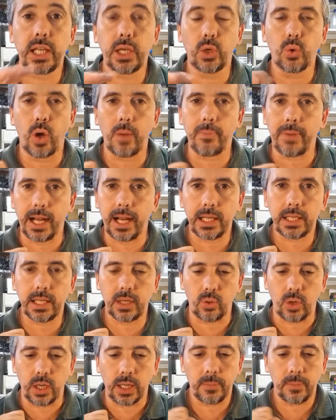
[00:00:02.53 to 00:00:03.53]
ligou a máquina
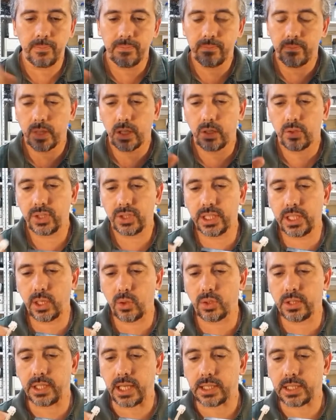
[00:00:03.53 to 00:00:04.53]
agora. O que, que
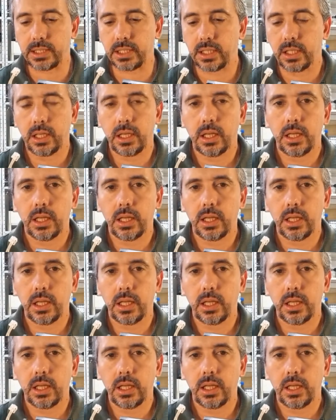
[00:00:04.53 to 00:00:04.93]
acontece?